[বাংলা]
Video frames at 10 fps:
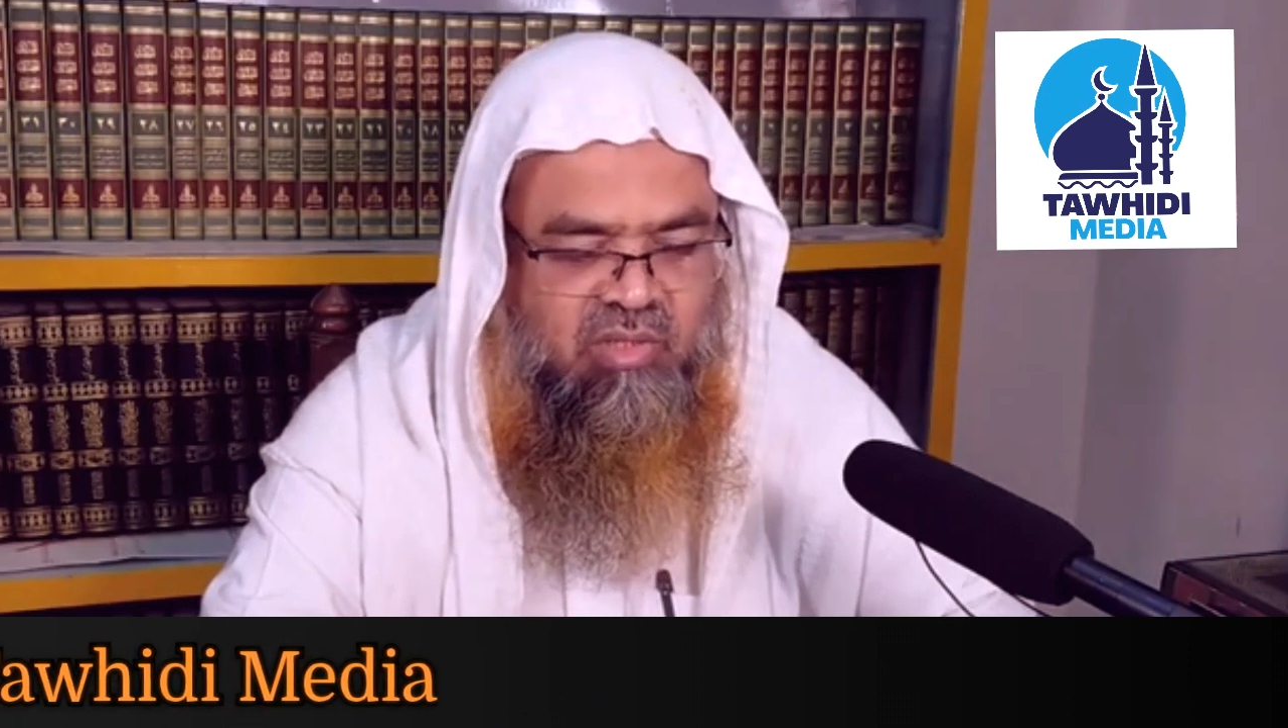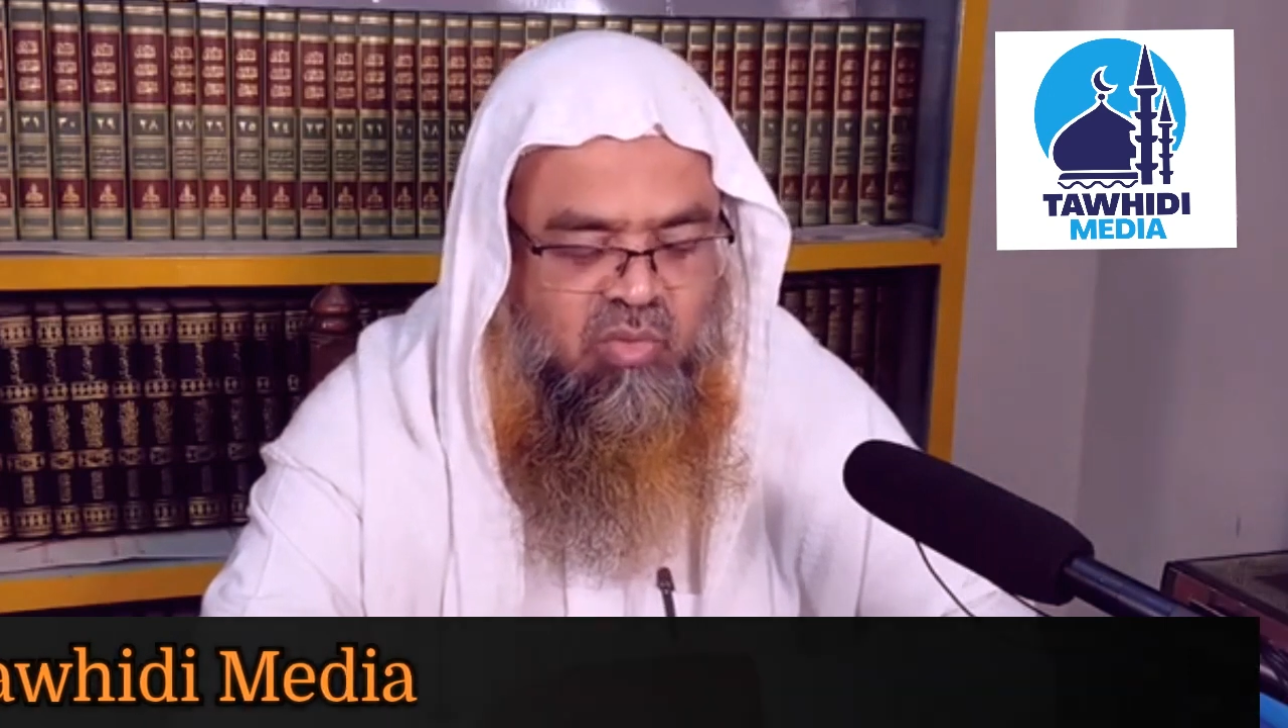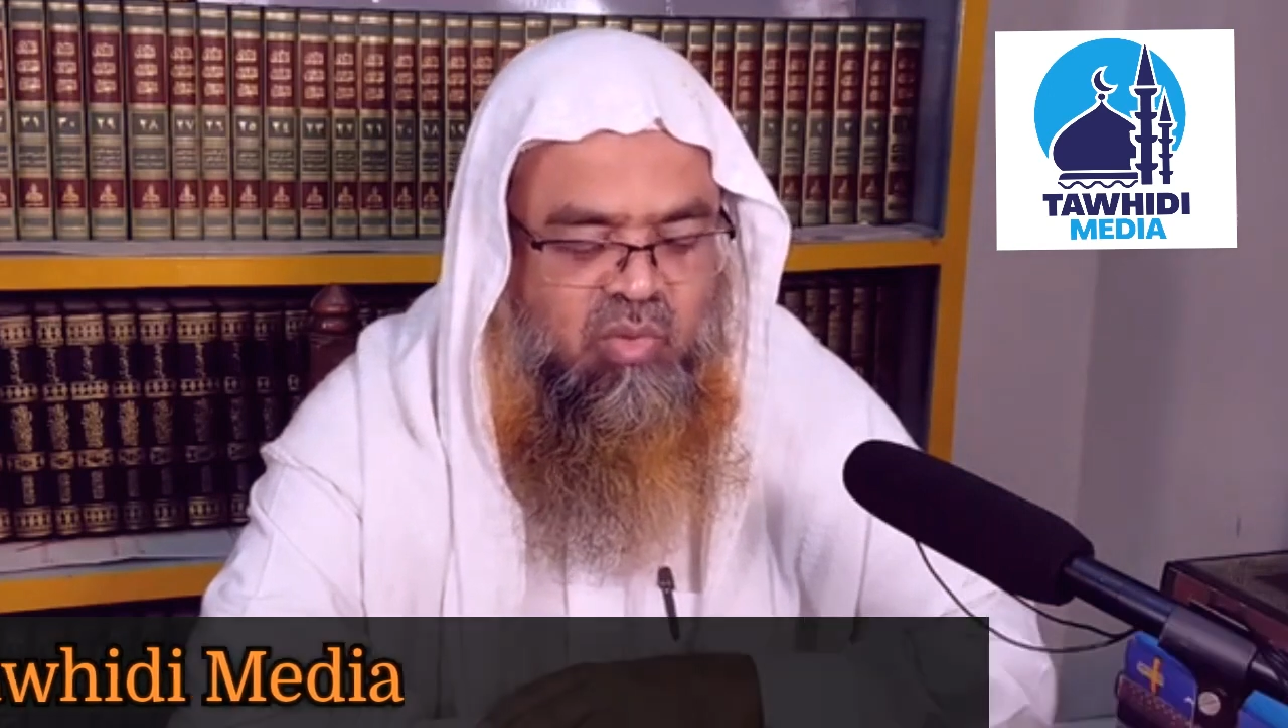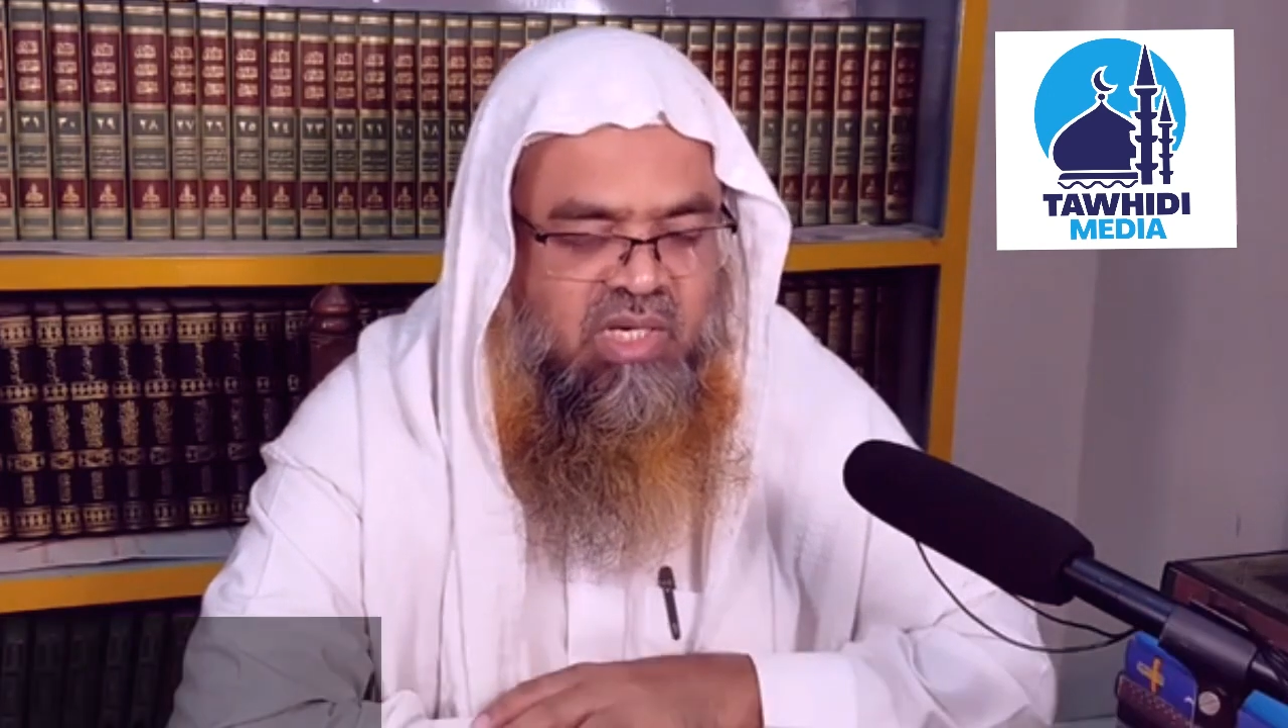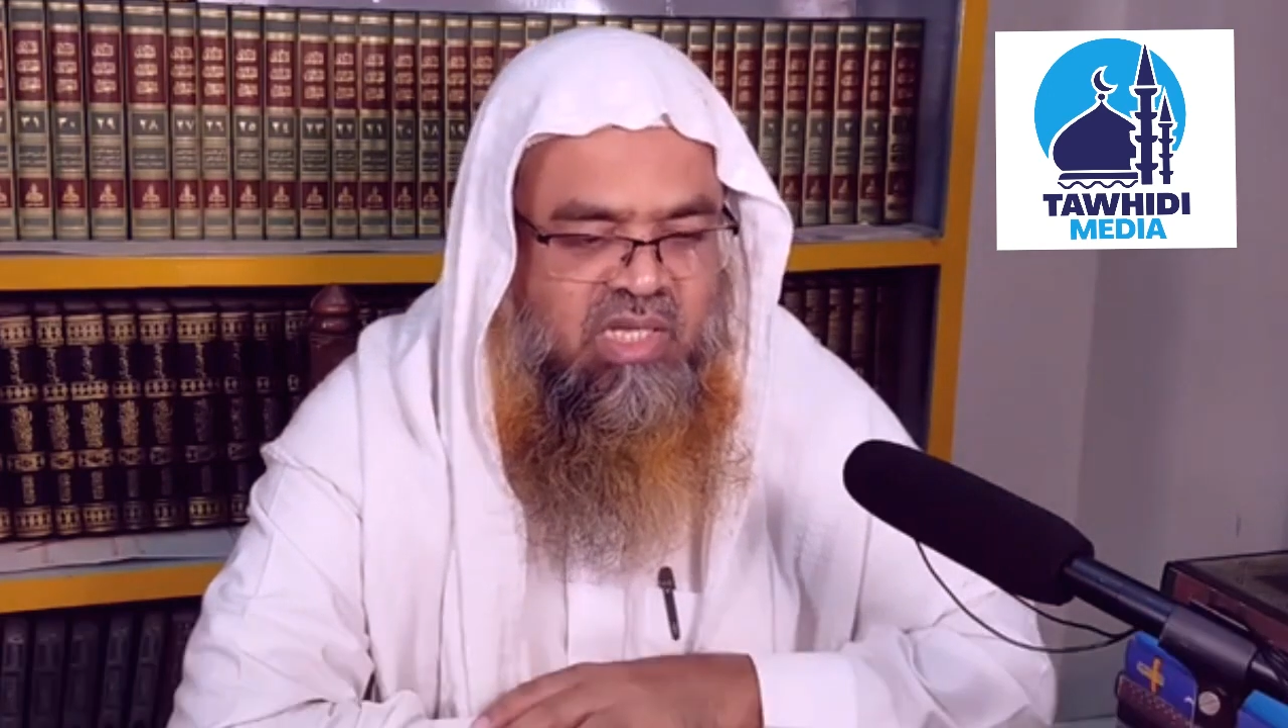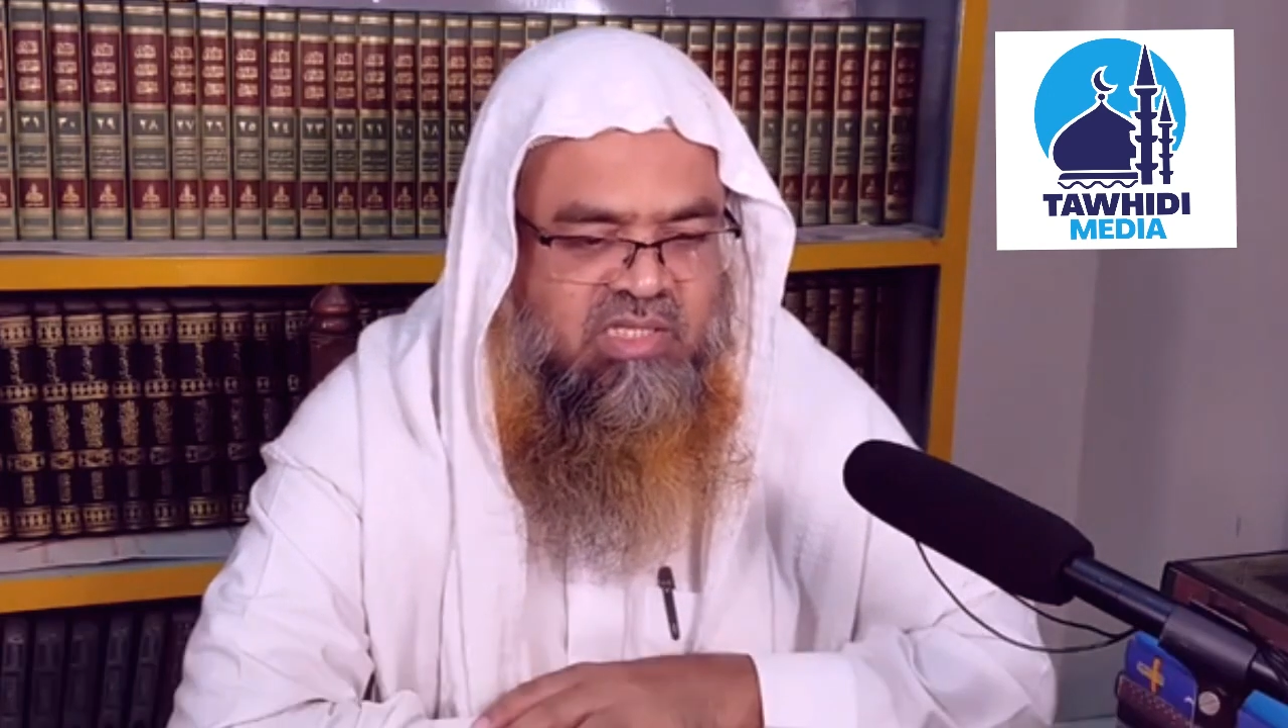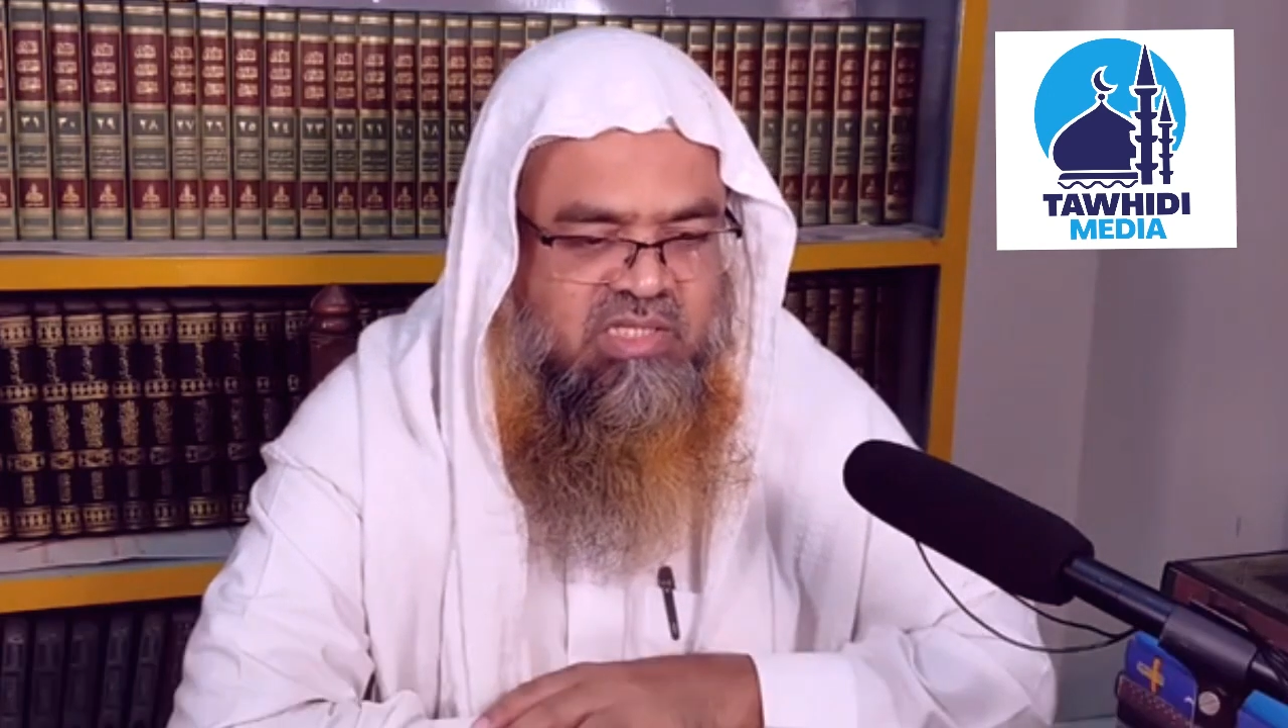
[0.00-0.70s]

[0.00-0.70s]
কোরআন হাদিস